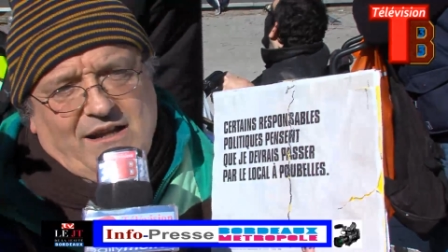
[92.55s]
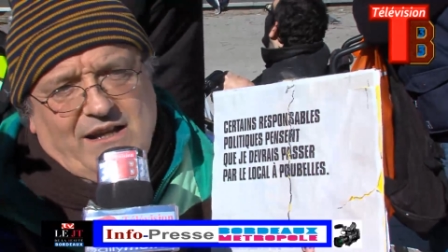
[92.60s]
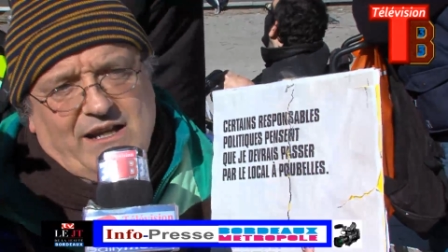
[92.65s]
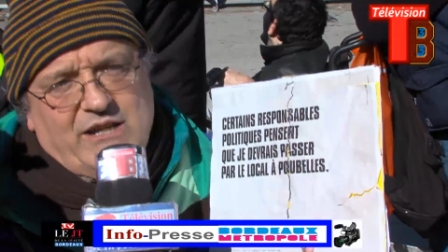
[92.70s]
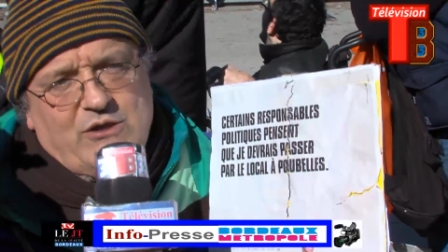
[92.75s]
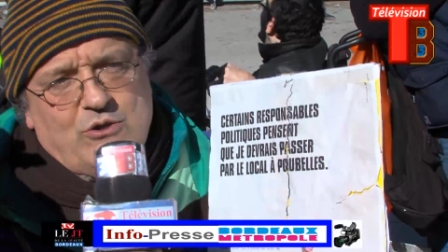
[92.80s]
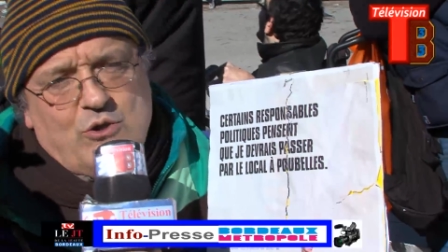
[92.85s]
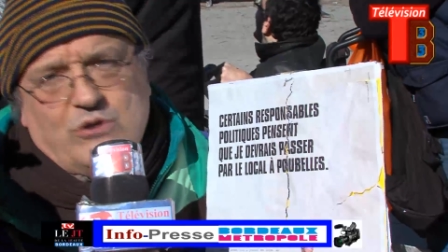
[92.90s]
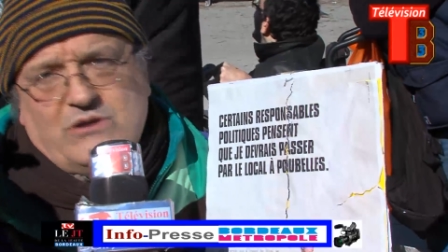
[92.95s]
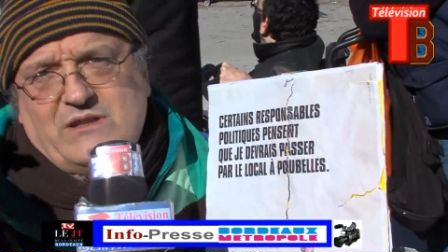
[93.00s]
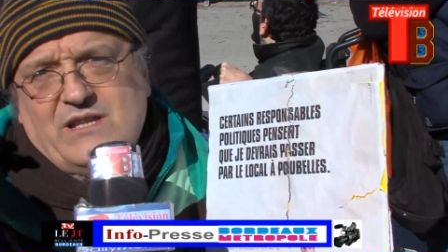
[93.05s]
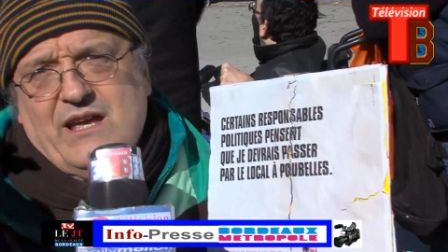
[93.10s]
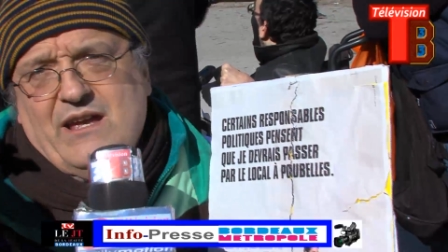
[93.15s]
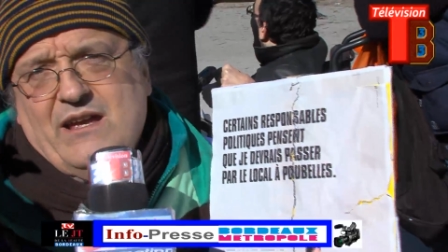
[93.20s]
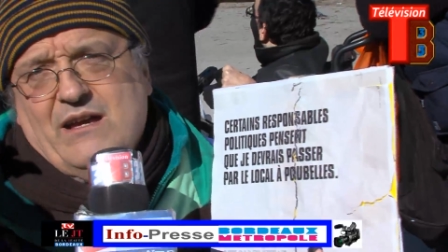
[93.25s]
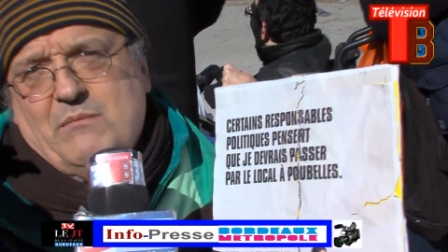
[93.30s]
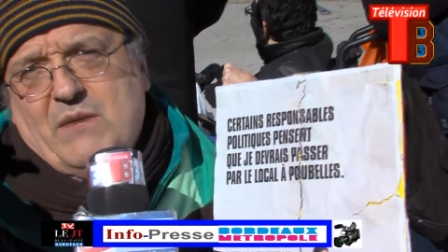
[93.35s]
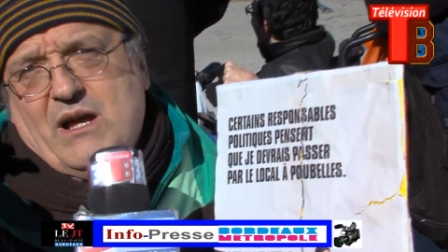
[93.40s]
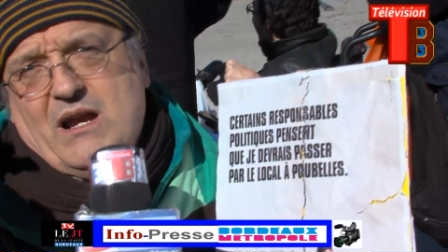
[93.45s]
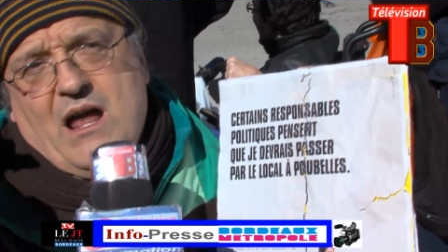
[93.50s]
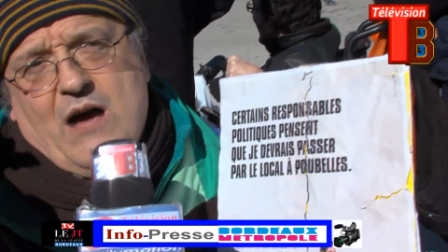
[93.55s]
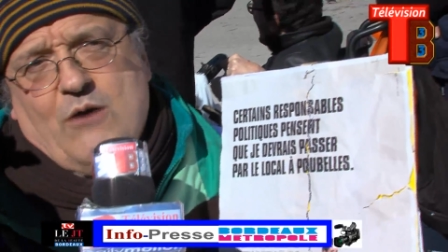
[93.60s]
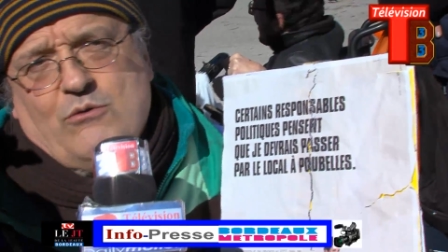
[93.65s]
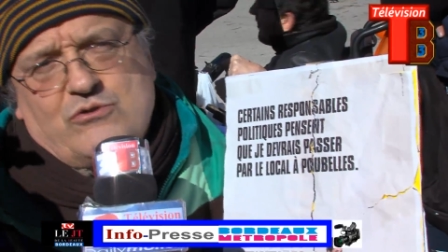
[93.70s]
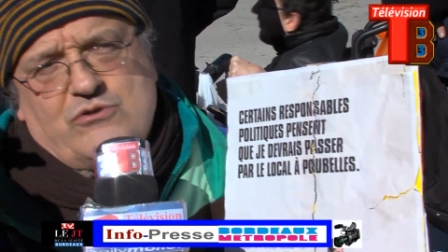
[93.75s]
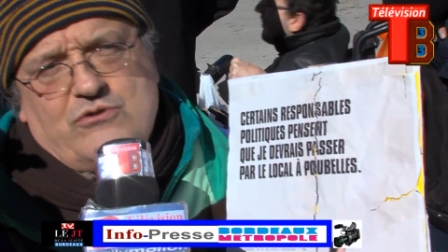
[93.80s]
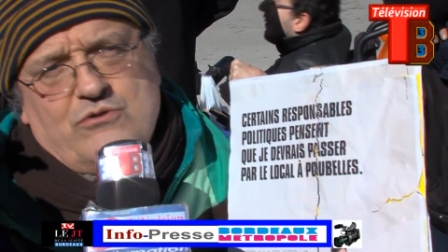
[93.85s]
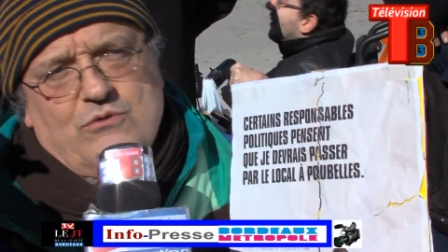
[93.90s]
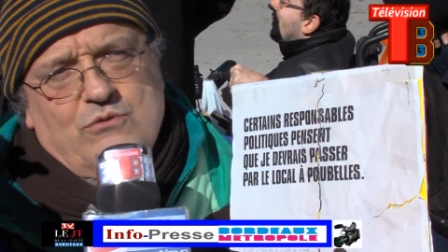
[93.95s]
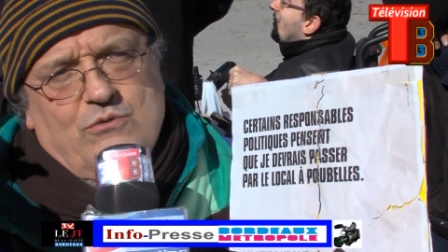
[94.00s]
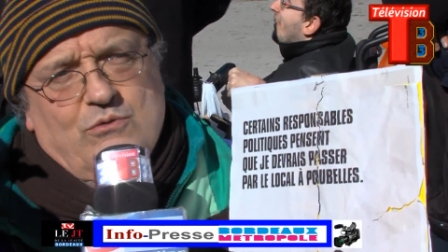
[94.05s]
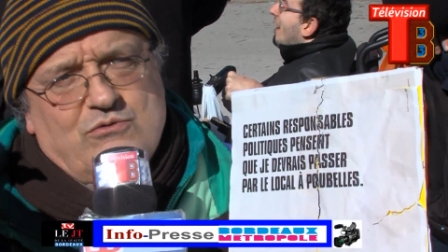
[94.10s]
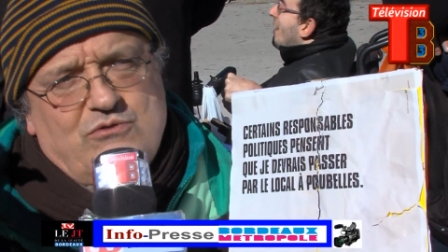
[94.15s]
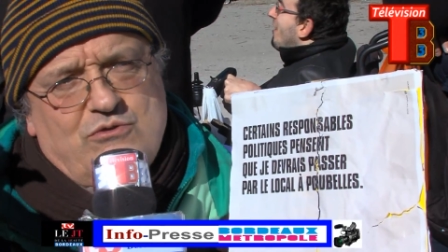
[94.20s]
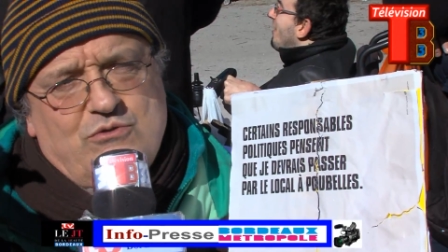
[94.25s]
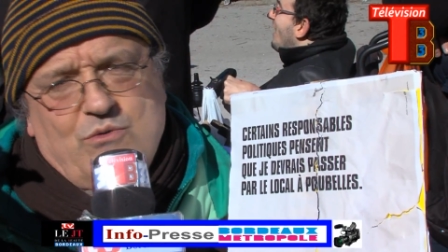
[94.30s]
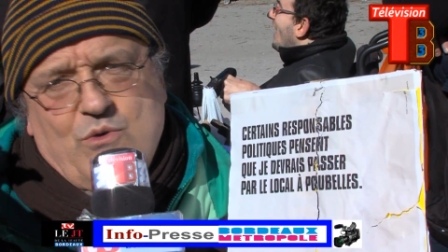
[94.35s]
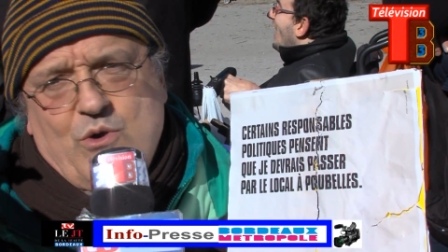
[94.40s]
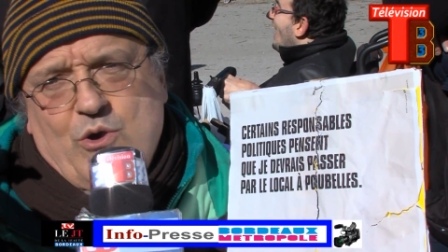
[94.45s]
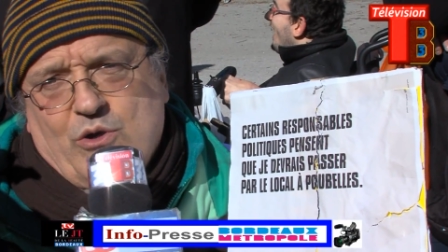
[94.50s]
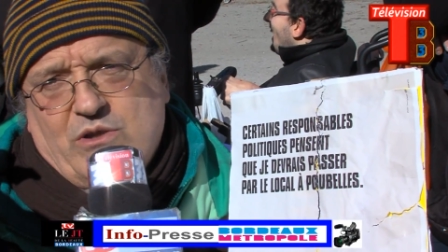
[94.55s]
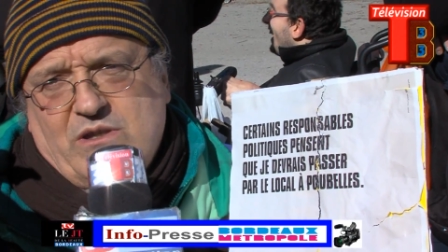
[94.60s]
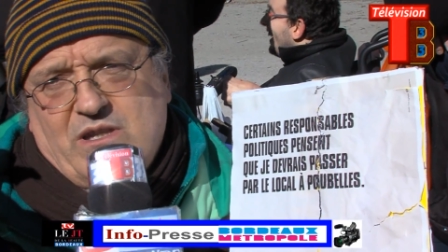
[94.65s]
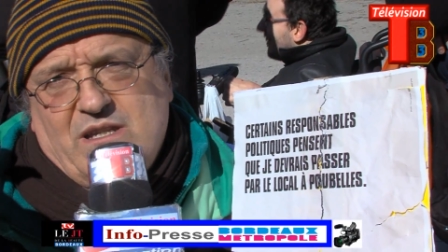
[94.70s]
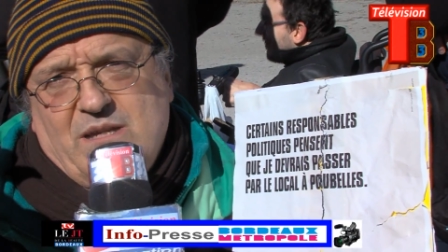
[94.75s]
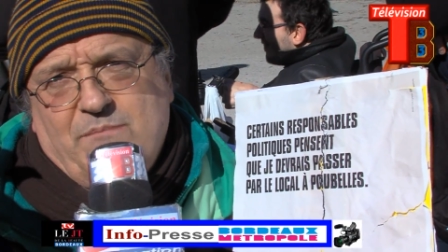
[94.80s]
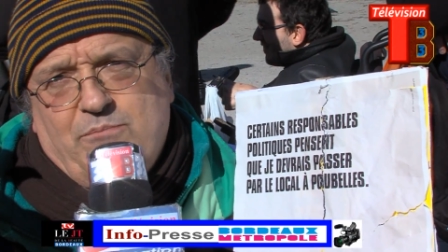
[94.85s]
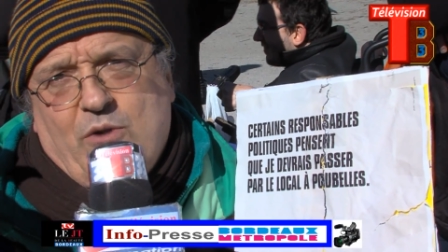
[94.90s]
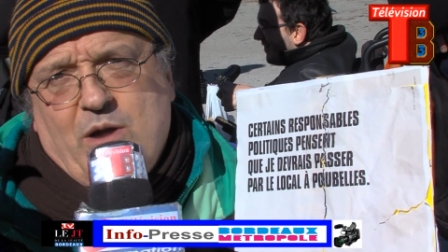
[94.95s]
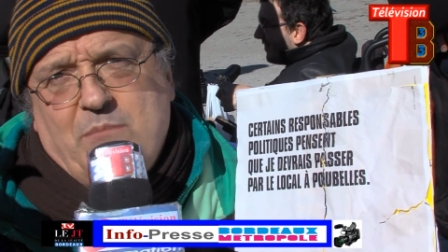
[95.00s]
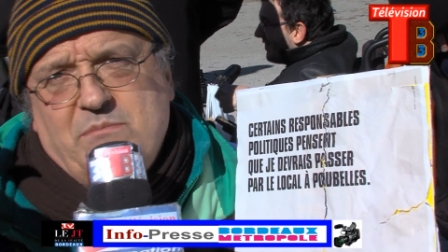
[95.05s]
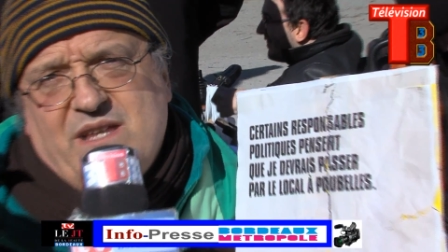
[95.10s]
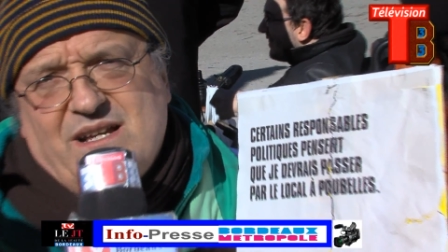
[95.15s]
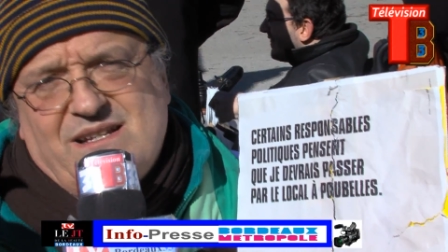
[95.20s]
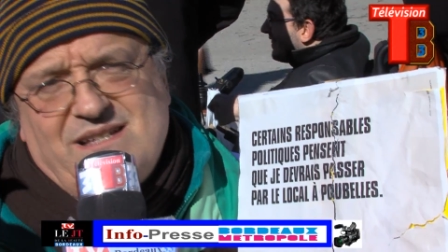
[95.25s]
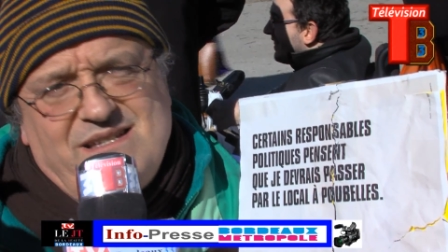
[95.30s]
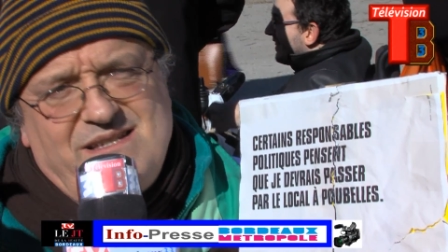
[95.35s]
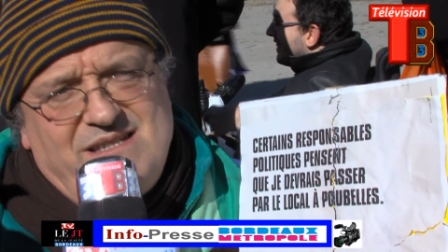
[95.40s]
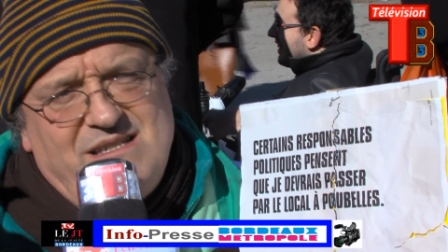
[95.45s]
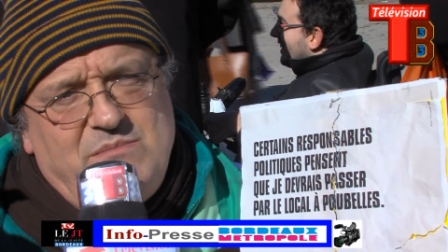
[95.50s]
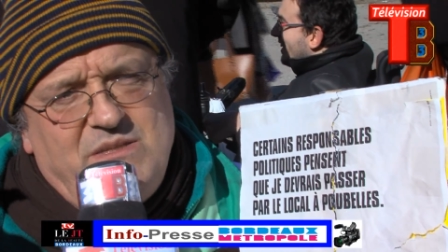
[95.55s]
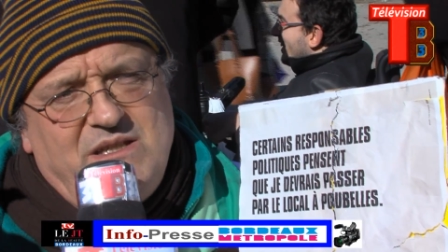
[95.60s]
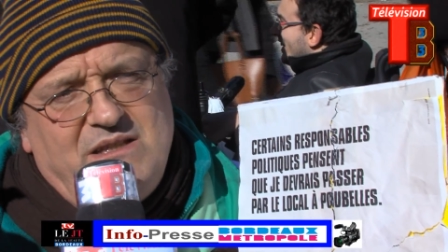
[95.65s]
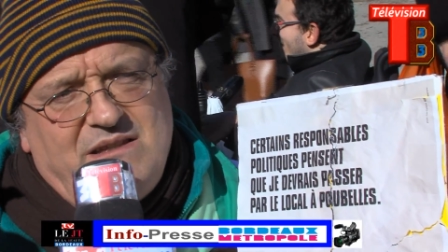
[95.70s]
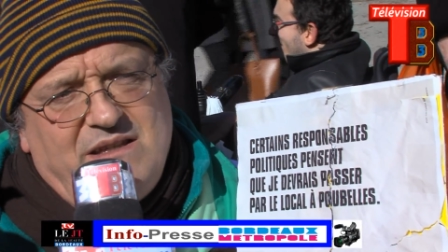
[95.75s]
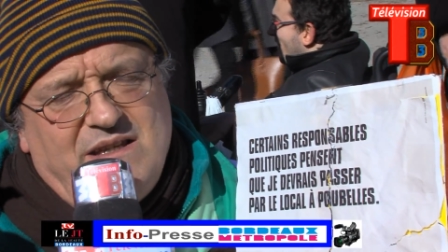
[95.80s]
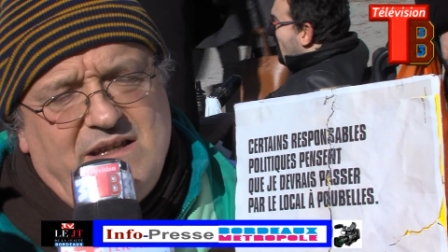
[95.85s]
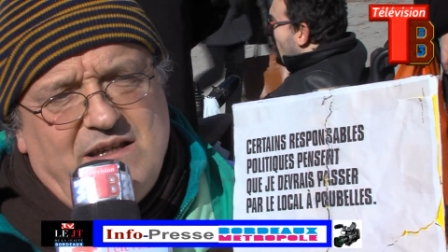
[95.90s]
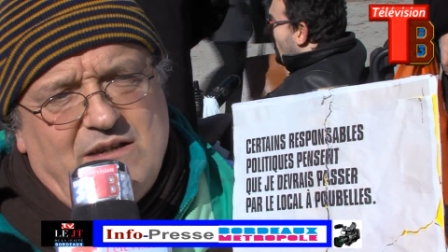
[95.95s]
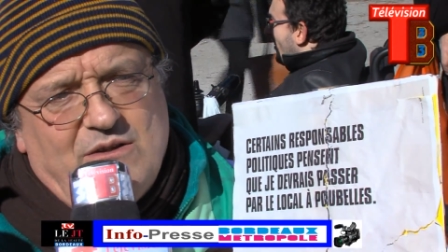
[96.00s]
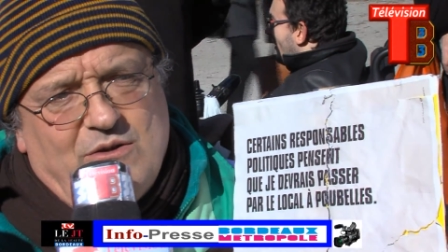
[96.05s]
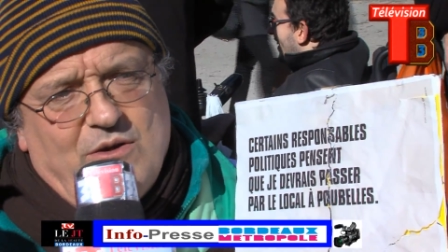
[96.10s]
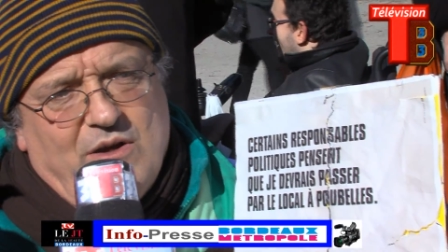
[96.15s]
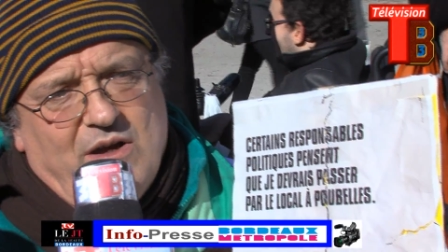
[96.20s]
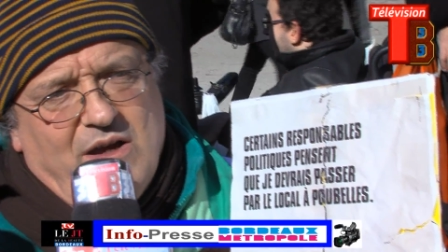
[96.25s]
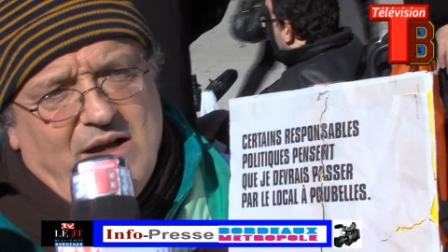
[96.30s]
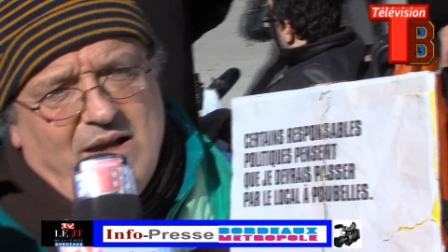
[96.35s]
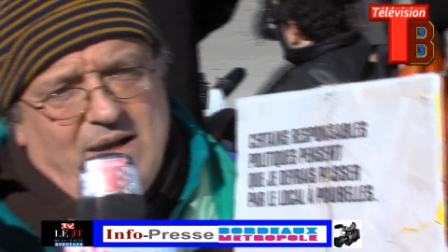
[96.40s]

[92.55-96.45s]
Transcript: les, notaires, bah là, on se, heurte à des problèmes d'accessibilité euh,